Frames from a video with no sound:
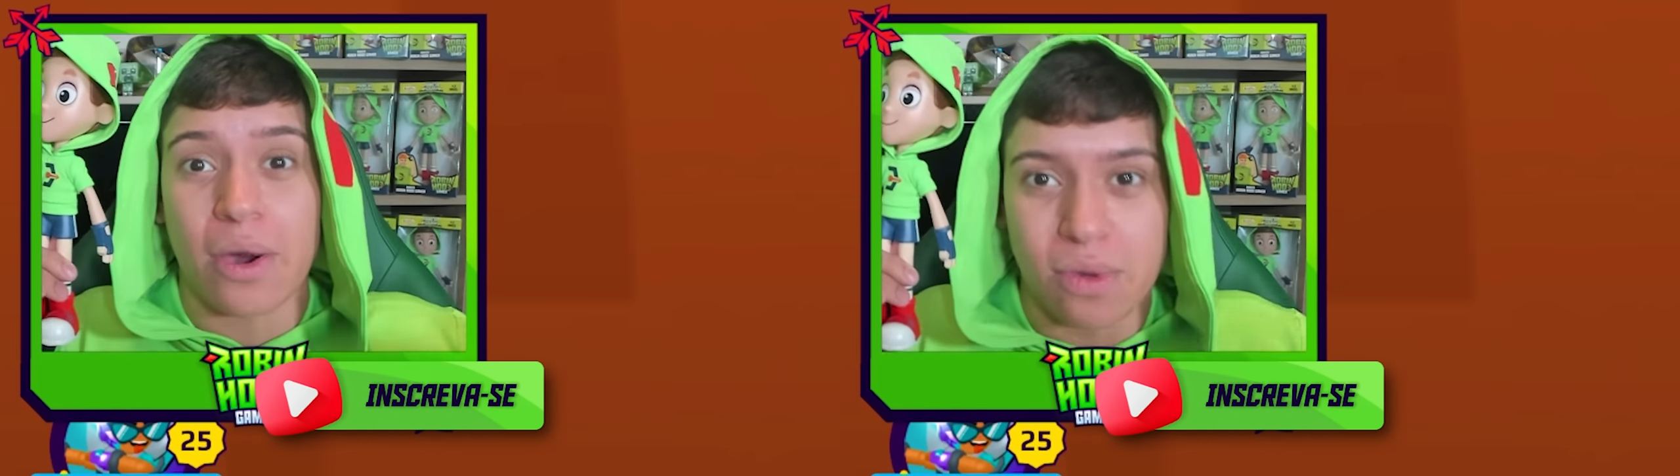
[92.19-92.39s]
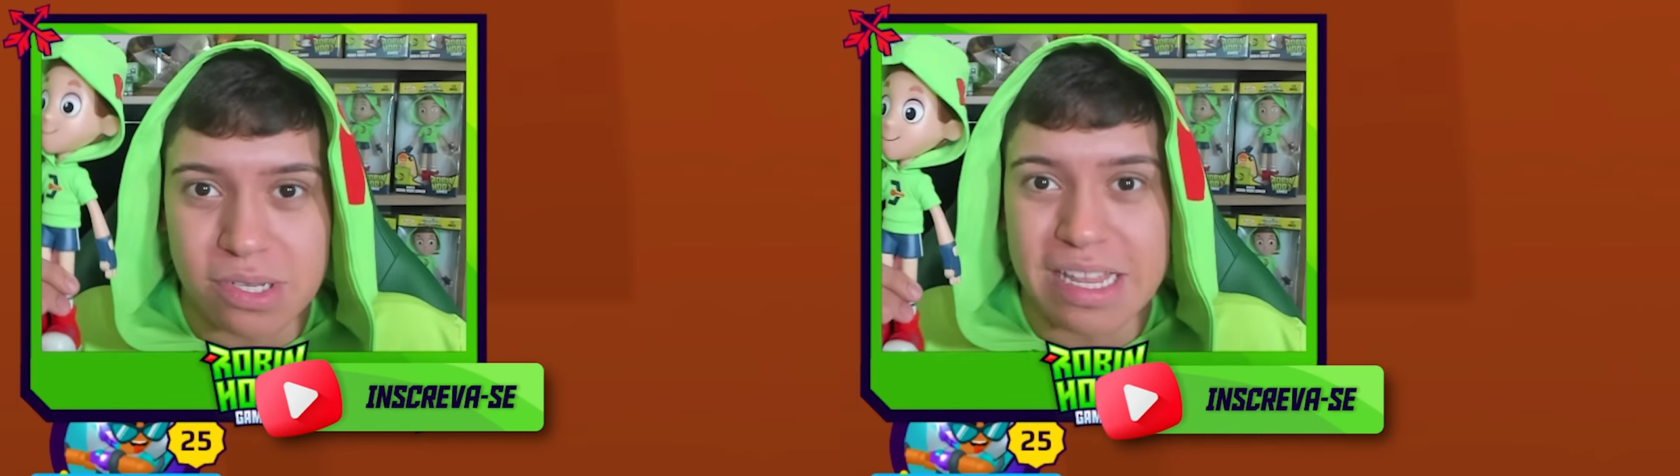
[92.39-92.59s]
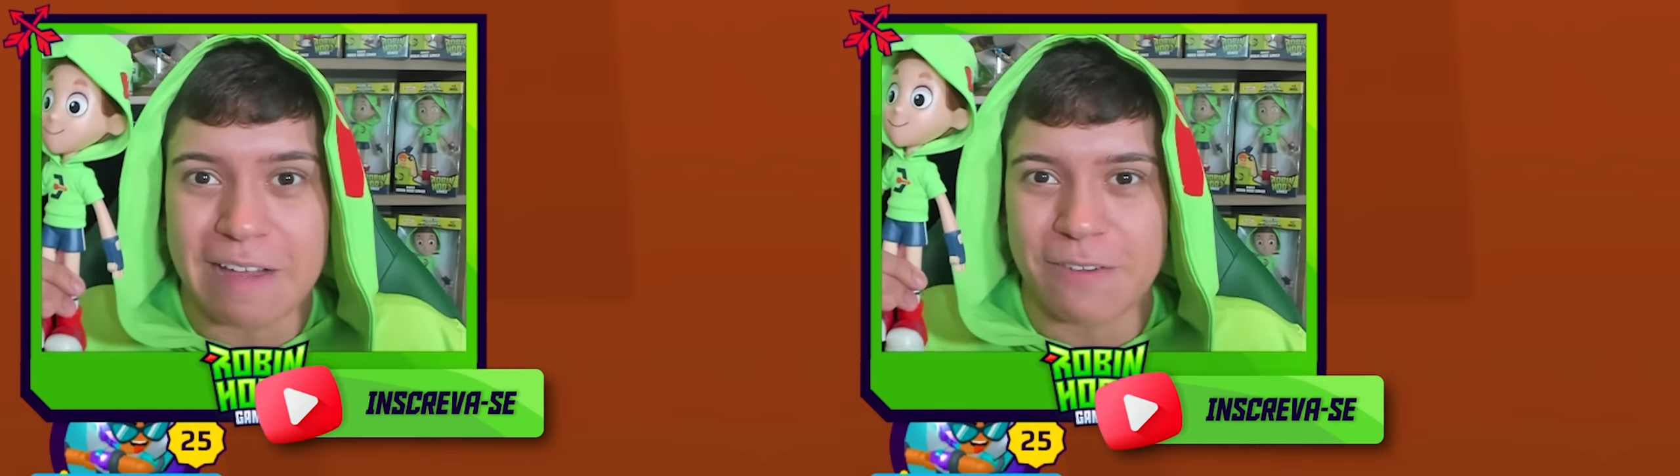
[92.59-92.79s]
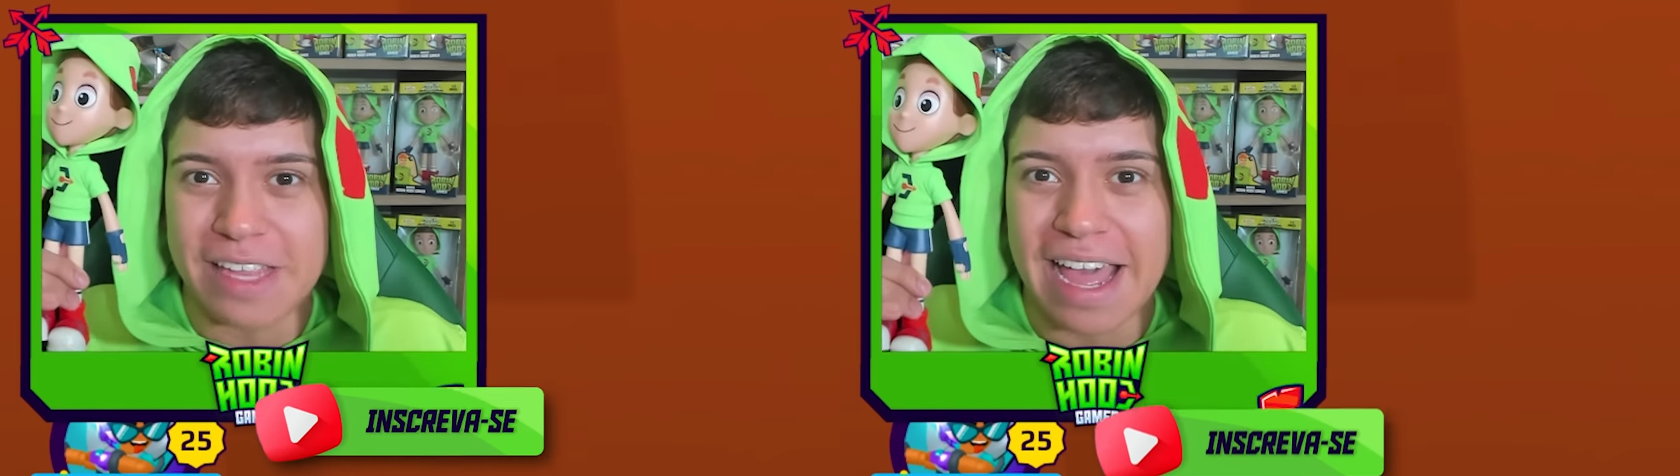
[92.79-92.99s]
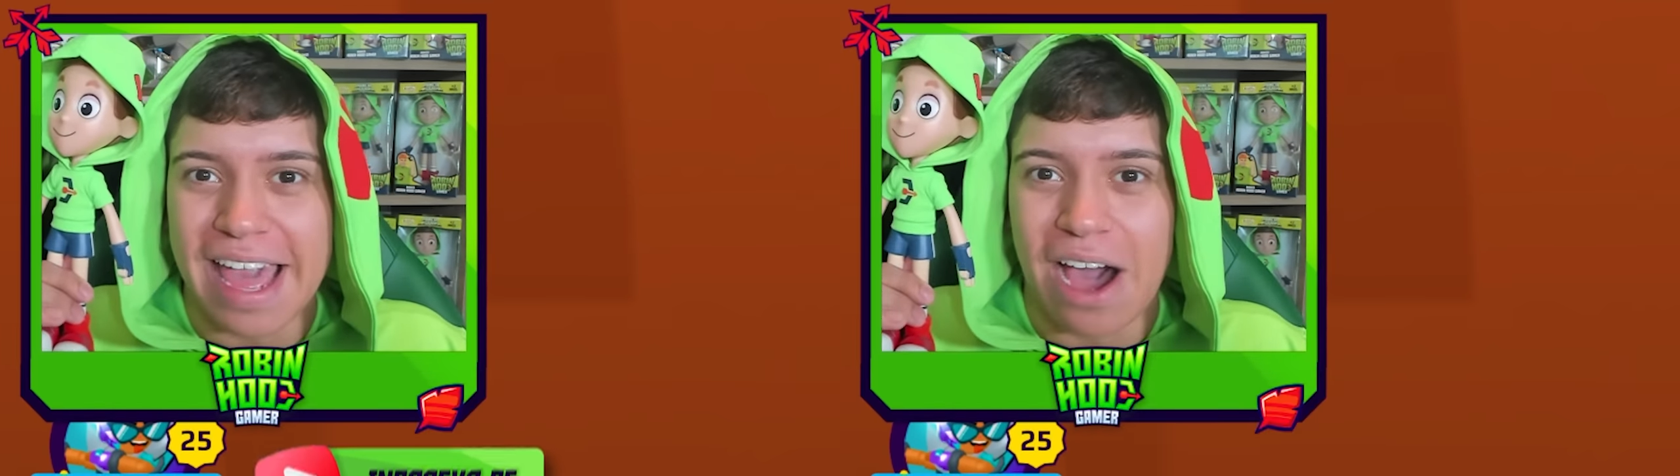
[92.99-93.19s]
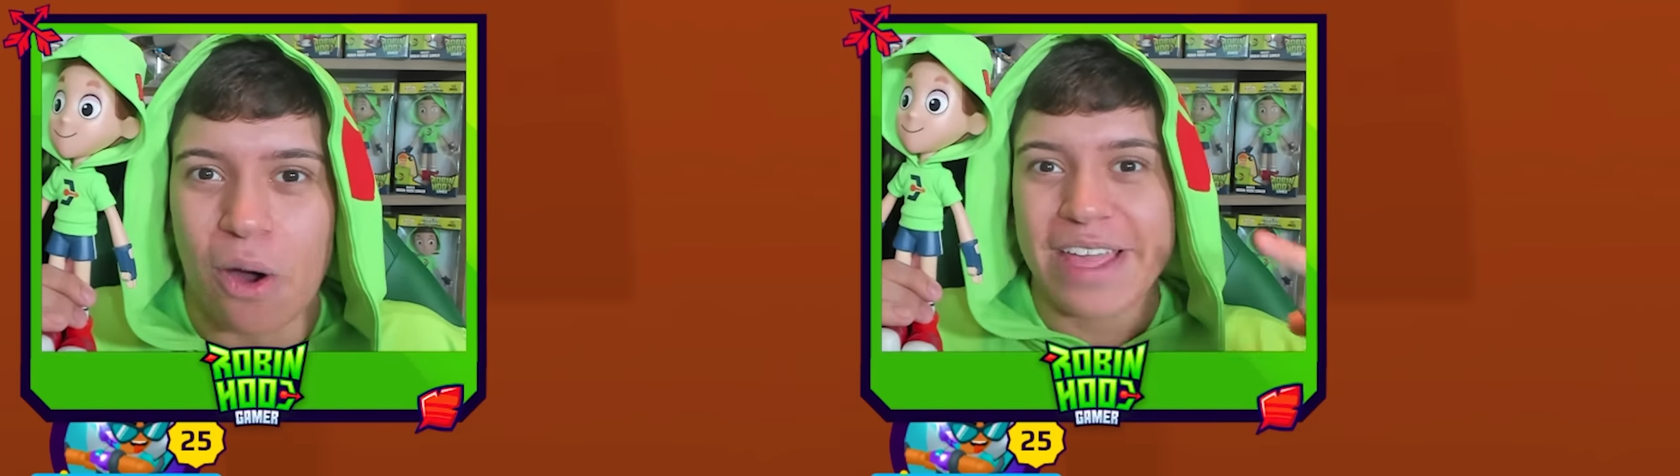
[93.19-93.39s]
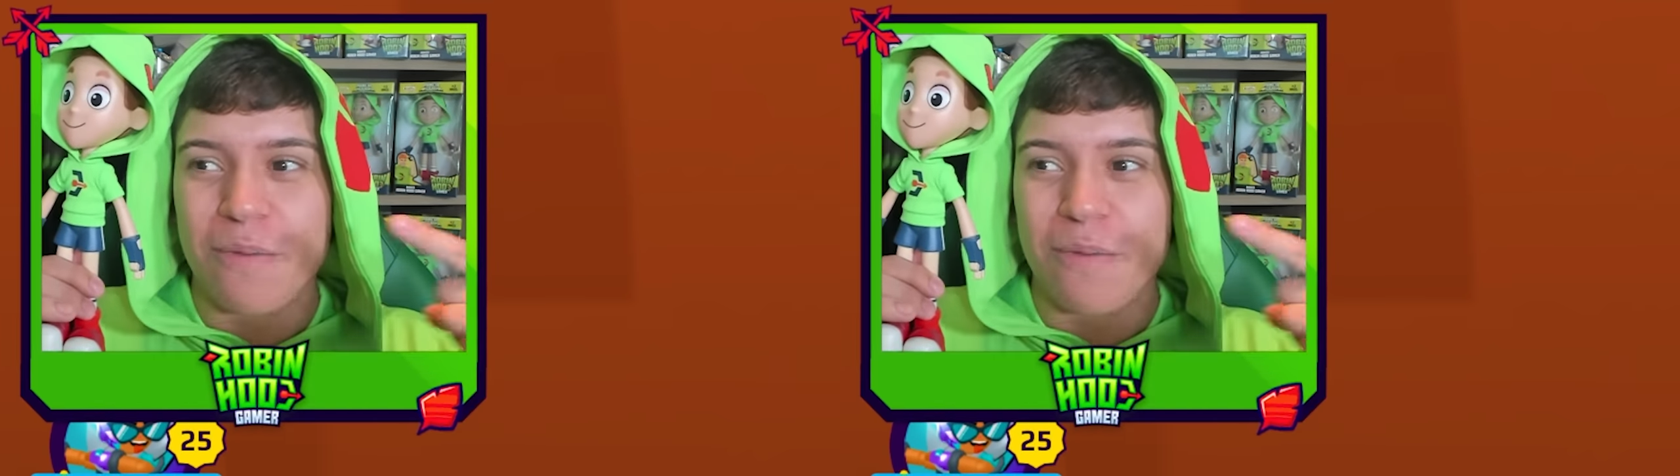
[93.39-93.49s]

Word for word: eu uso na vida real.